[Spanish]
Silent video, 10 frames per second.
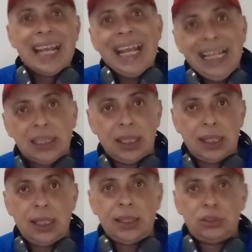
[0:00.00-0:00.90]
Estas
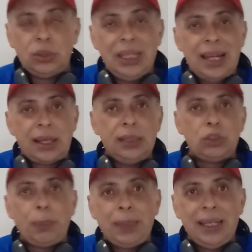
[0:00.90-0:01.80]
declaraciones las
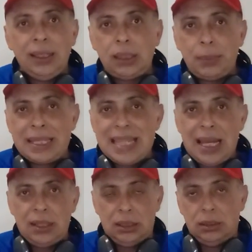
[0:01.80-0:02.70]
realizó apenas esta
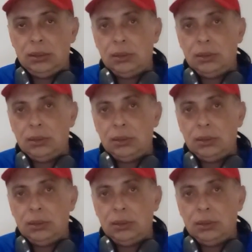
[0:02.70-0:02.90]
mañana,